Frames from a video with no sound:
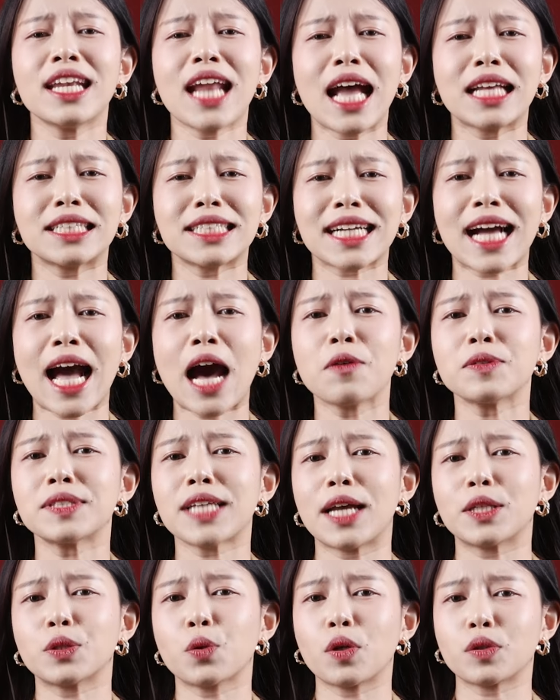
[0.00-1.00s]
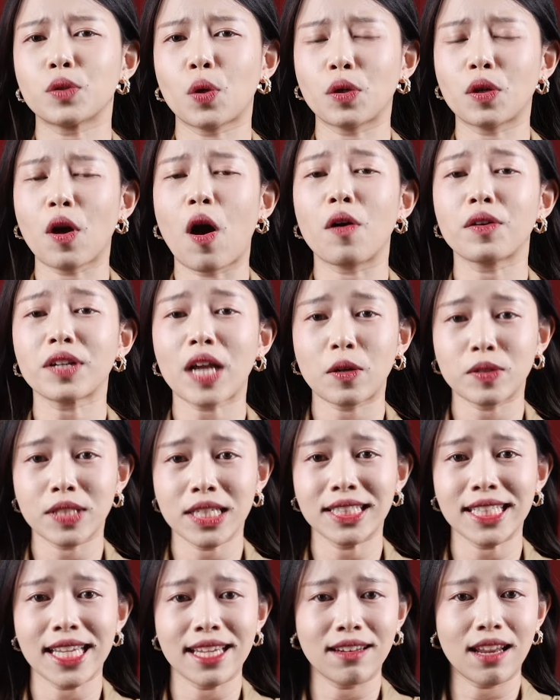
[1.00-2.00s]
นายจะเข้าใจตัวตนของเราจ
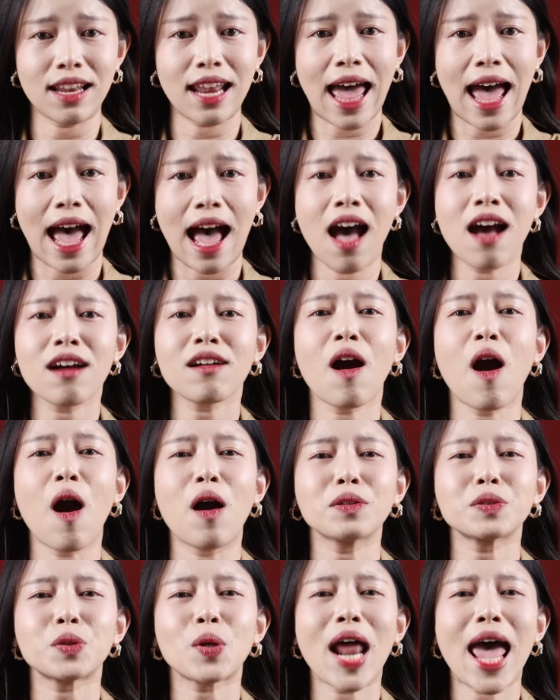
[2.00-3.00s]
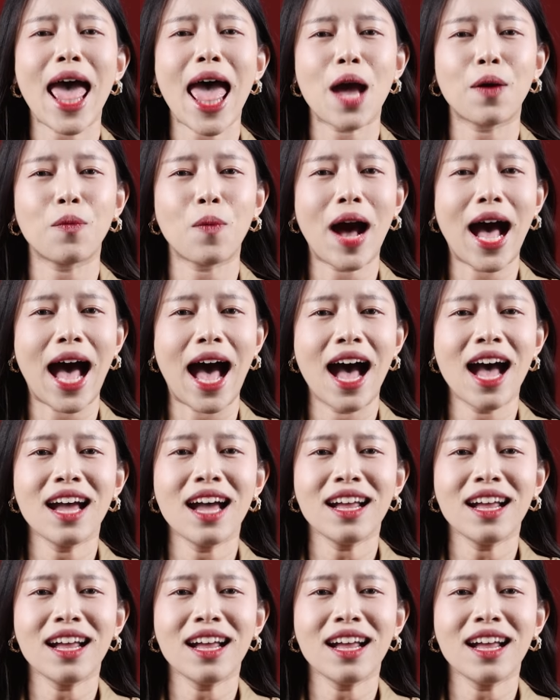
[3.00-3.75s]
ริงๆเลยล่ะของแพรวะ